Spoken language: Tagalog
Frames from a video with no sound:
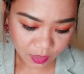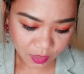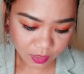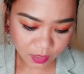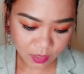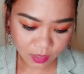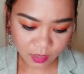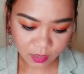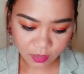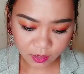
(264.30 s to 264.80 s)

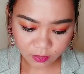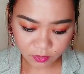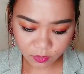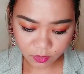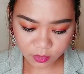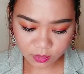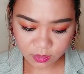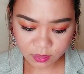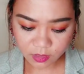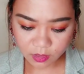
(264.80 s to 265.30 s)
Ayan, ito
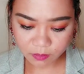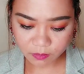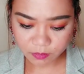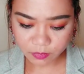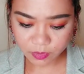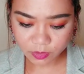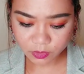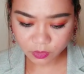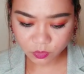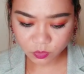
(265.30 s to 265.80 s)
is
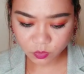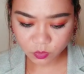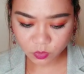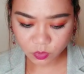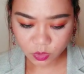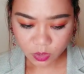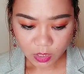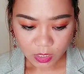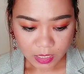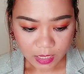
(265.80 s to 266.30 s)
number
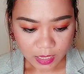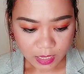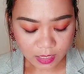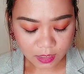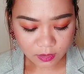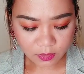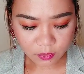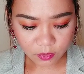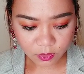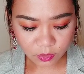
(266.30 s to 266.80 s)

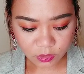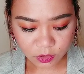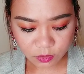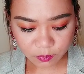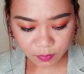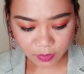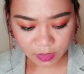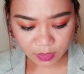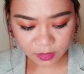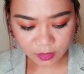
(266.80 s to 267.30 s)
ang cost
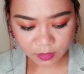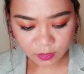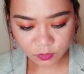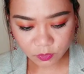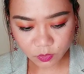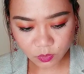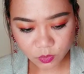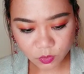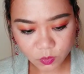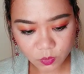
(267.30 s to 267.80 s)
pala
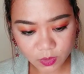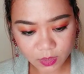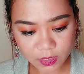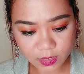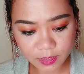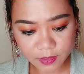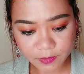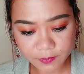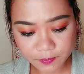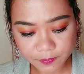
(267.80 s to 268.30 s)
nitong
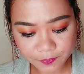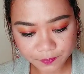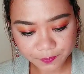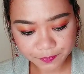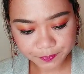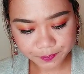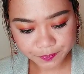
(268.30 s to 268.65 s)
kwan